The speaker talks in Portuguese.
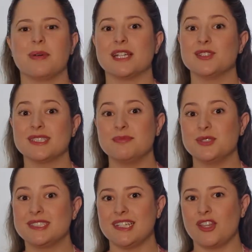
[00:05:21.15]
Para
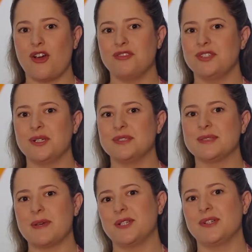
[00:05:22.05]
2019, eu
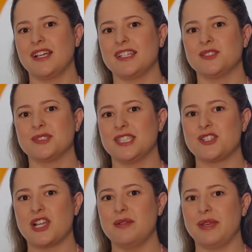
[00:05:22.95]
espero que a indústria
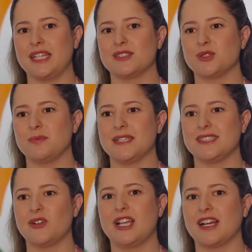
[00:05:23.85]
de alimentos
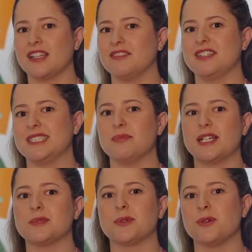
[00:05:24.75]
passe a olhar cada vez
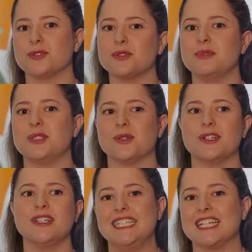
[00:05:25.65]
mais para o
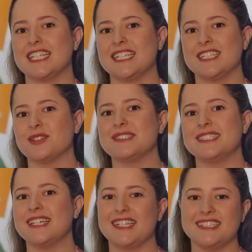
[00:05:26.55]
consumidor e atender aos
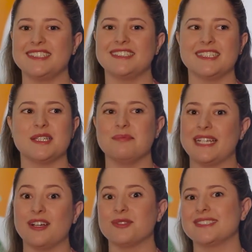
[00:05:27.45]
interesses e
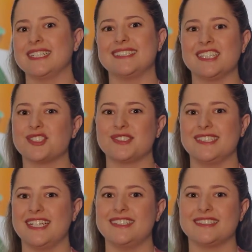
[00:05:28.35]
também aos desejos
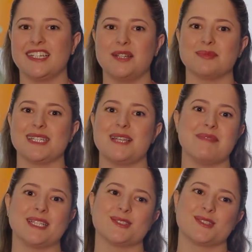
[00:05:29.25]
deles. Queremos
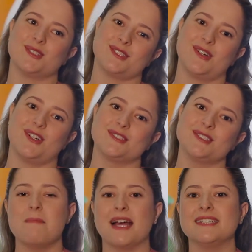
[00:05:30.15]
alimentos
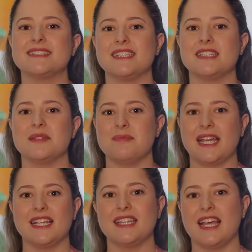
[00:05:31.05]
gostosos, mas que
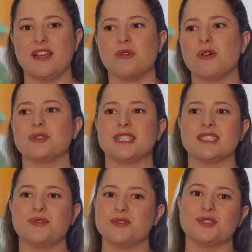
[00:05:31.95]
também tenham
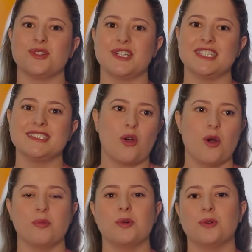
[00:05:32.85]
outras funções,
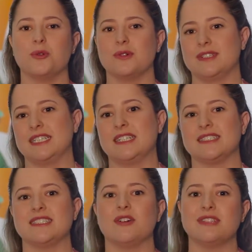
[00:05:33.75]
como
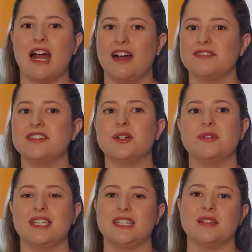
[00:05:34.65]
eh,
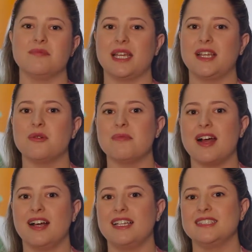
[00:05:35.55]
saudável e também
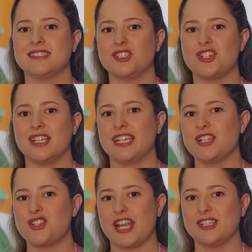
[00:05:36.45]
uma lista de
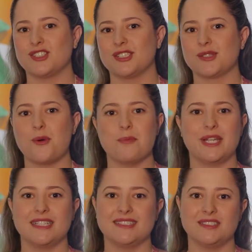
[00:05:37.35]
ingredientes
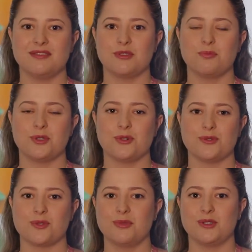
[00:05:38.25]
compreensível para o
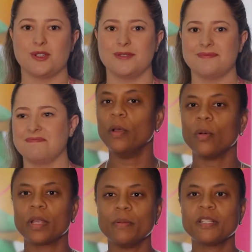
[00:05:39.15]
consumidor.
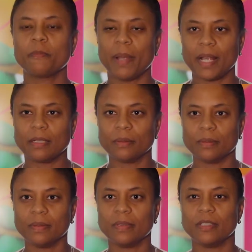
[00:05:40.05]
O que eu espero
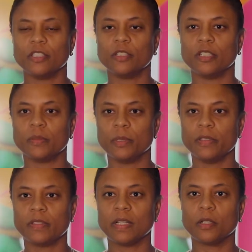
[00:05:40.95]
de
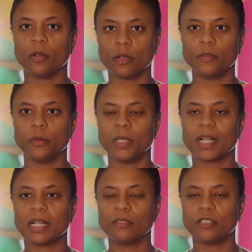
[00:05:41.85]
2019 no
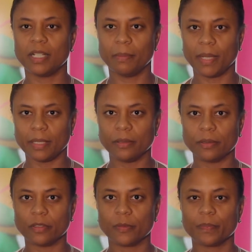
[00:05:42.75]
mercado de
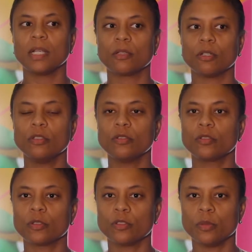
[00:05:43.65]
alimentos que todos
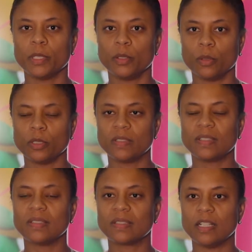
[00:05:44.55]
os
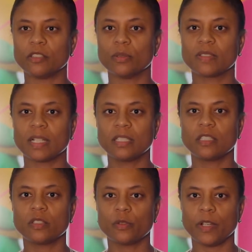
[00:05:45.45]
consumidores sejam
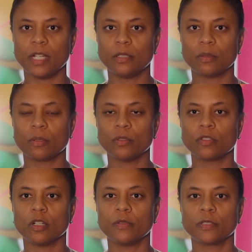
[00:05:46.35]
satisfeitos com os
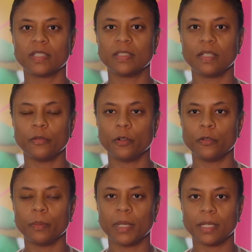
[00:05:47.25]
novos
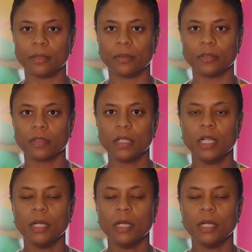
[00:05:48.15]
desenvolvimentos